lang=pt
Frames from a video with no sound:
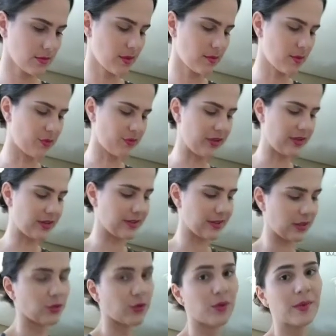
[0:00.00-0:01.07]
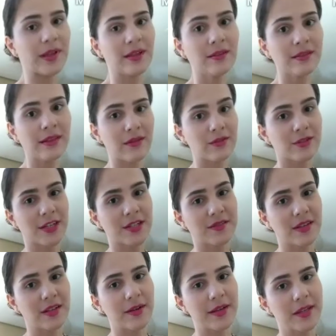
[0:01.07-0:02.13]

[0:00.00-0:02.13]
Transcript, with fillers: Meu filho está dormindo, né? Vocês viram eu